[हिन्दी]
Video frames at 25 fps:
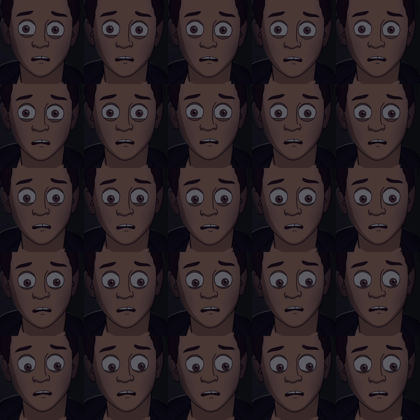जोर जोर से
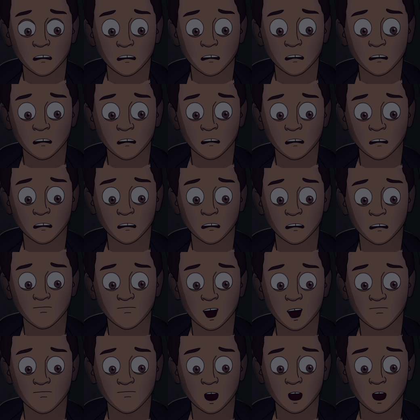धड़क रहा था
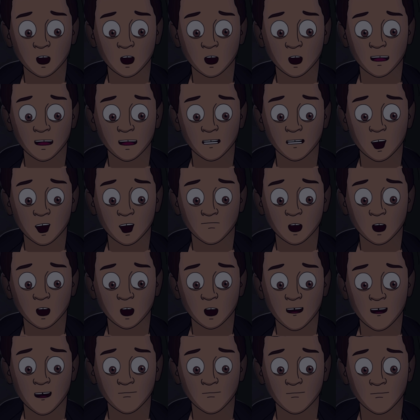इस कमरे में आखिर है
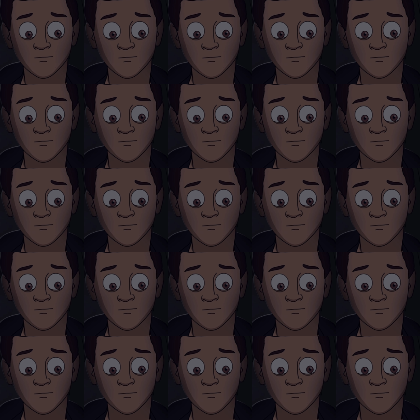क्या